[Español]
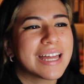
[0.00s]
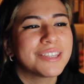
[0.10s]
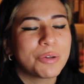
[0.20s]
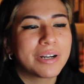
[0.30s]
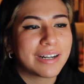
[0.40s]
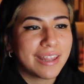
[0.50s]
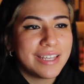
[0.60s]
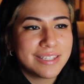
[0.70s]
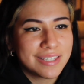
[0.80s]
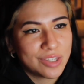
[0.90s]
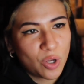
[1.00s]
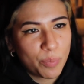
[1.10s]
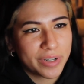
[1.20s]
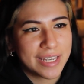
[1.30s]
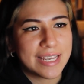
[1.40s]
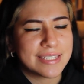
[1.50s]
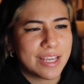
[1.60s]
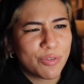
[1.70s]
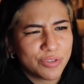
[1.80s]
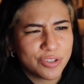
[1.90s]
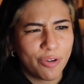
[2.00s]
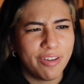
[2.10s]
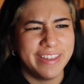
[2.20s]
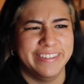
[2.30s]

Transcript: tanto en redes, ¿no? Porque según yo,